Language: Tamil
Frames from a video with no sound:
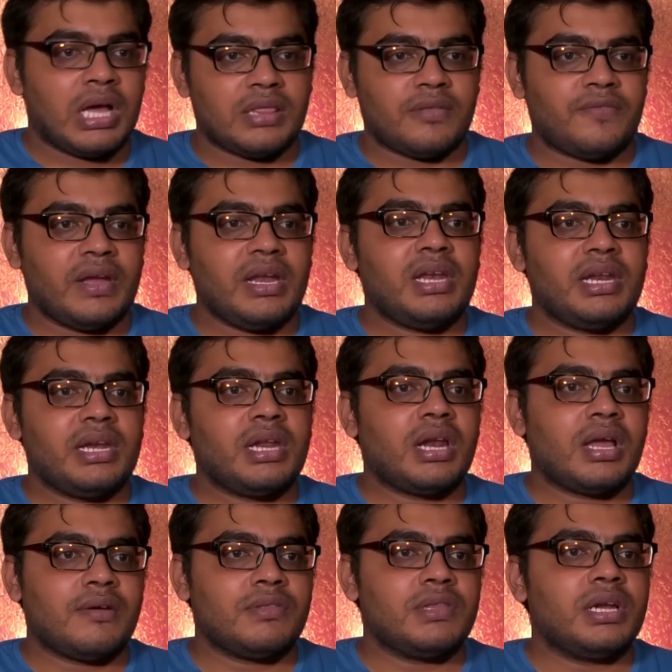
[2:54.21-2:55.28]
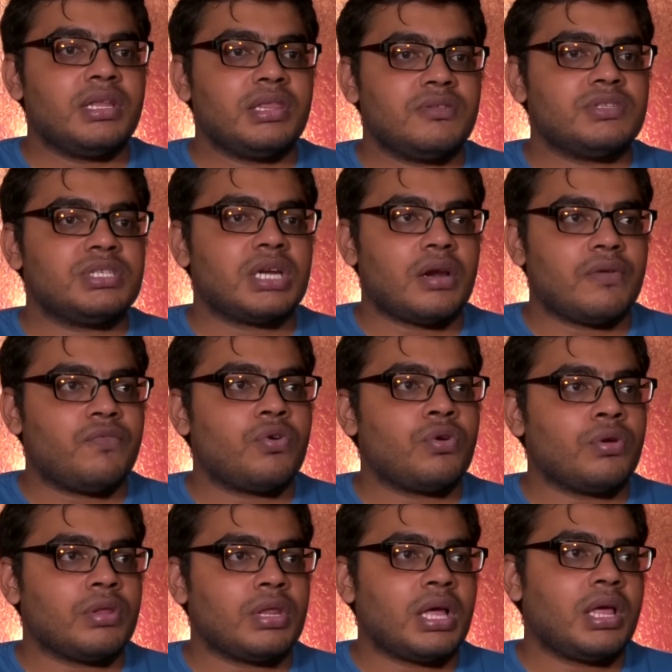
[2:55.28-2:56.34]
அந்த ஃபைலில் என்ன நான் வந்து எடுத்து வச்ச நாலு
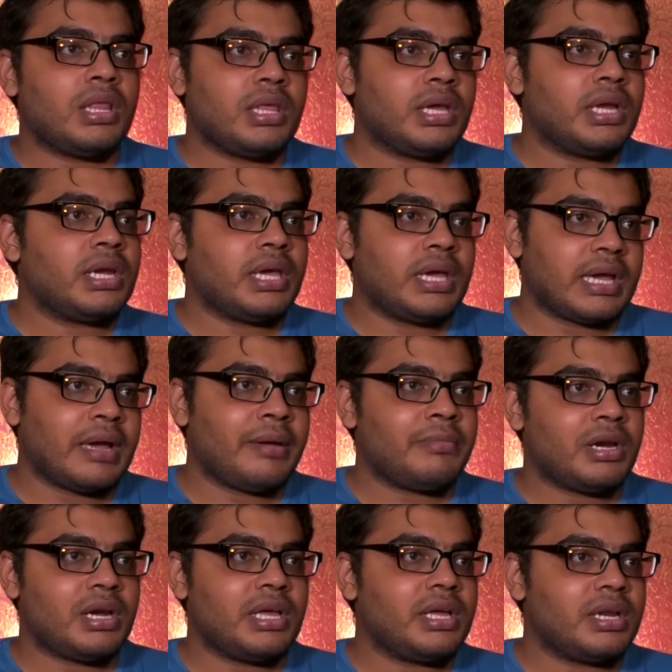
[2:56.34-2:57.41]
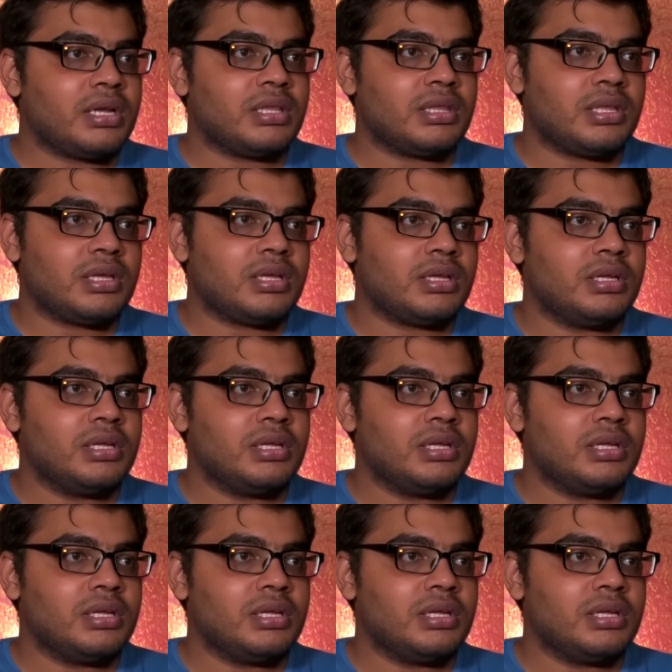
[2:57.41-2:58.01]
ஃபோட்டோ தான் அது என்கிட்ட என் கேமராலே இருக்குது